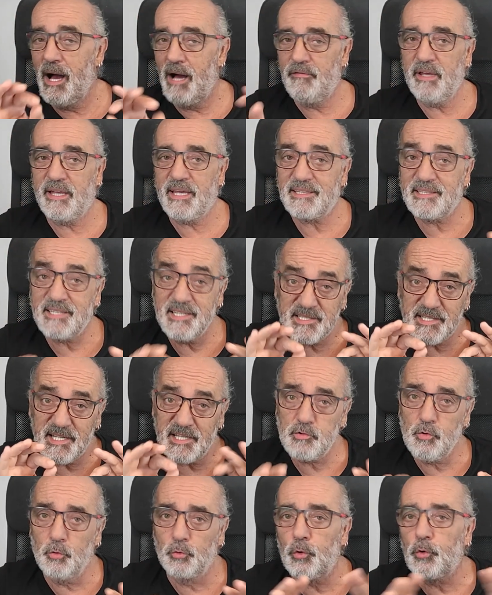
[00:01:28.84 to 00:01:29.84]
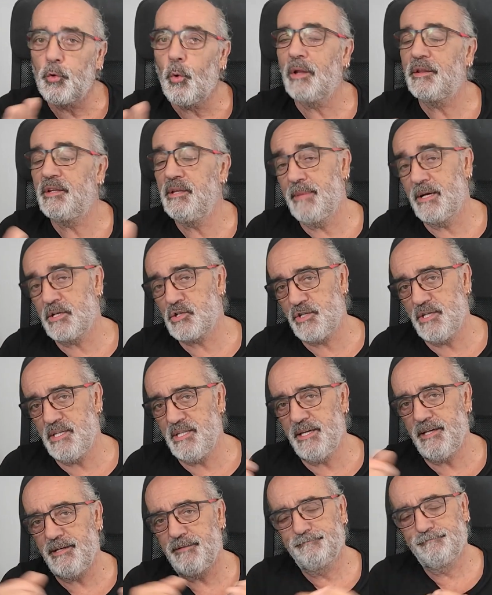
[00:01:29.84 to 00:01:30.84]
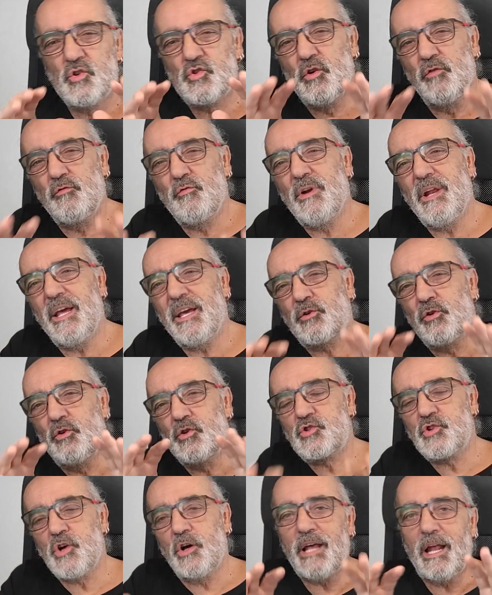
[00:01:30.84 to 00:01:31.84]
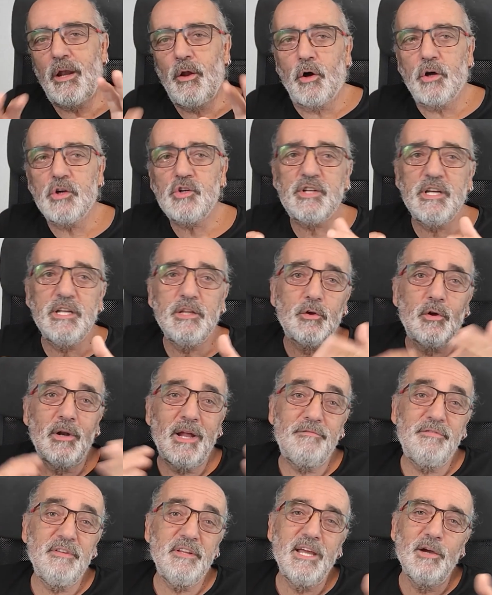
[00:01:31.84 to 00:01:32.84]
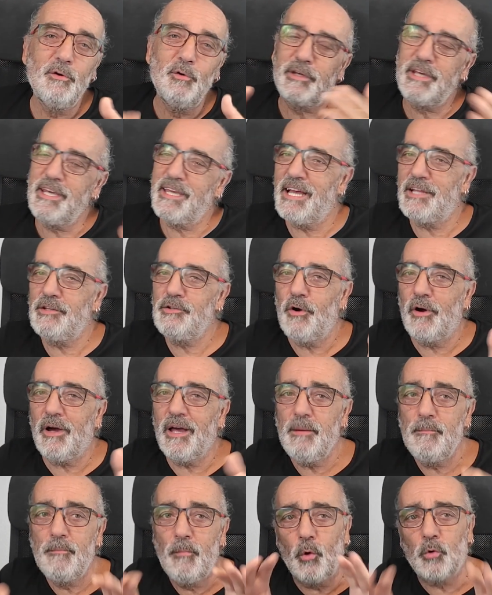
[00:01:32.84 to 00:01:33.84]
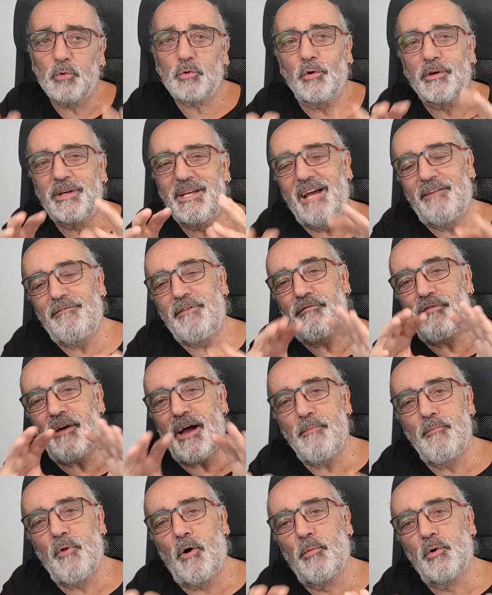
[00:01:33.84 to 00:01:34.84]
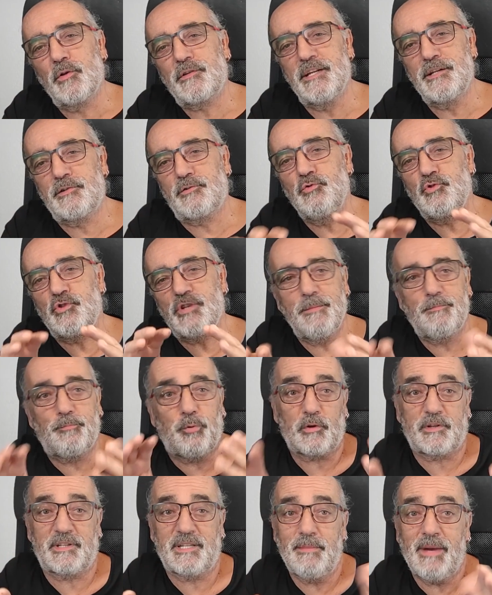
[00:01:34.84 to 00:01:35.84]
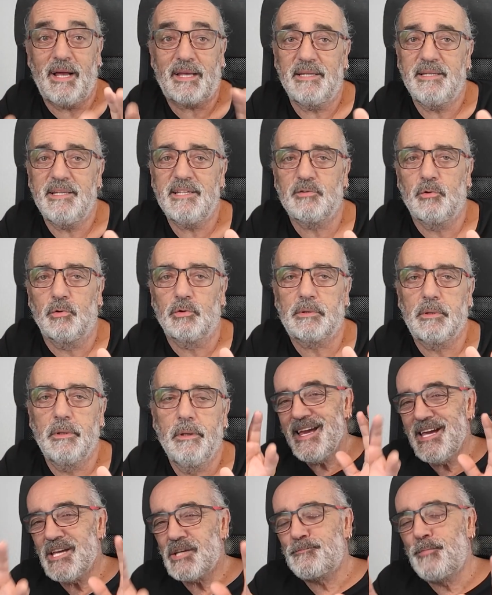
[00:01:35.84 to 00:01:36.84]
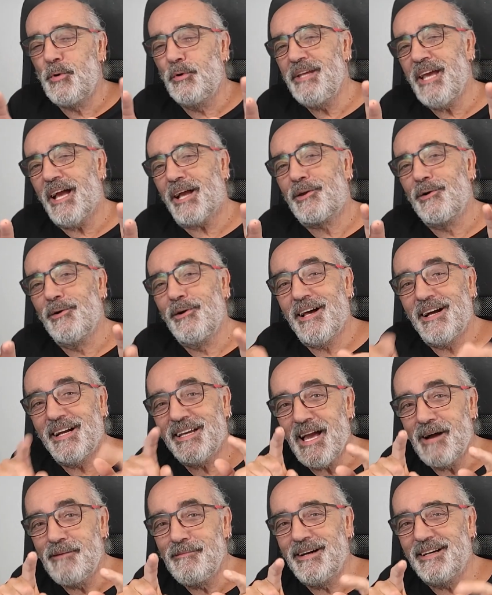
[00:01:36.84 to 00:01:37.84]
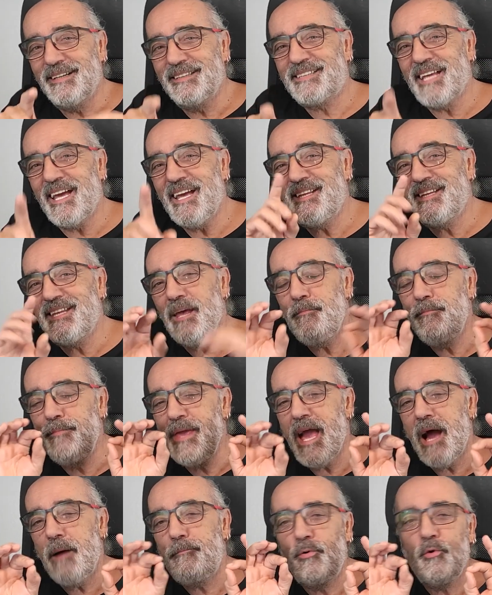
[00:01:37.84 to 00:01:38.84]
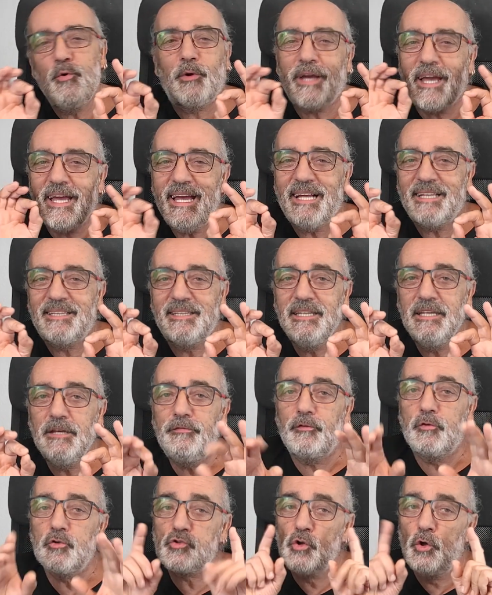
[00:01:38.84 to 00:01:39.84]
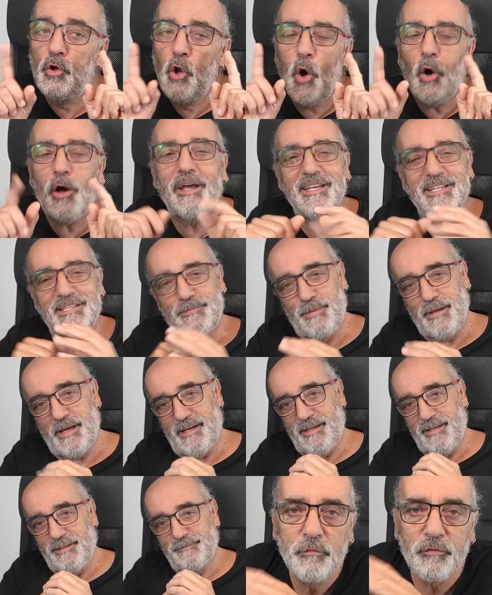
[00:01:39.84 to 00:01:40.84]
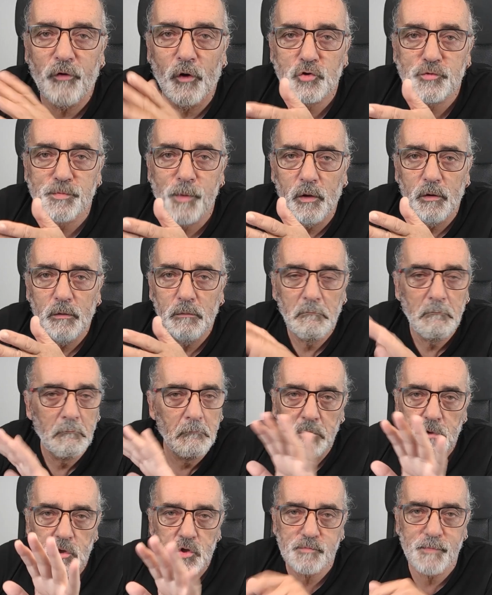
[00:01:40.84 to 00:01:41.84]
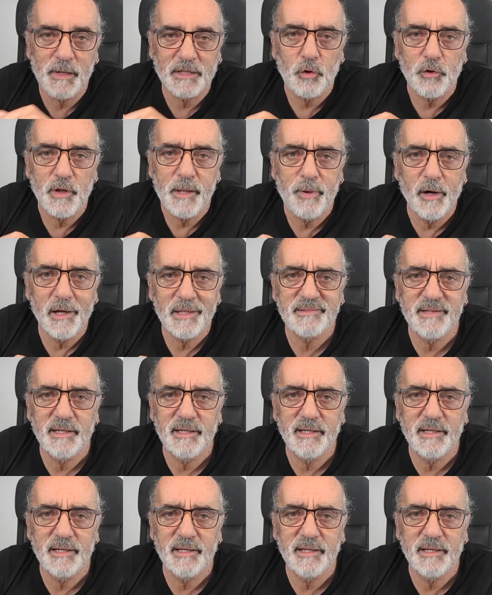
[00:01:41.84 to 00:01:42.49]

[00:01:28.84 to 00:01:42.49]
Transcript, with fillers: avec attestation de droit d'image signée. Je voulais que le jeune à l'origine de la vidéo qui gagnerait montre qu'il avait vraiment bossé le sujet pour se démarquer des autres. Et je peux dire que là, gamin, t'as été bien plus créatif que je ne l'aurais espéré. Franchement, je m'attendais pas à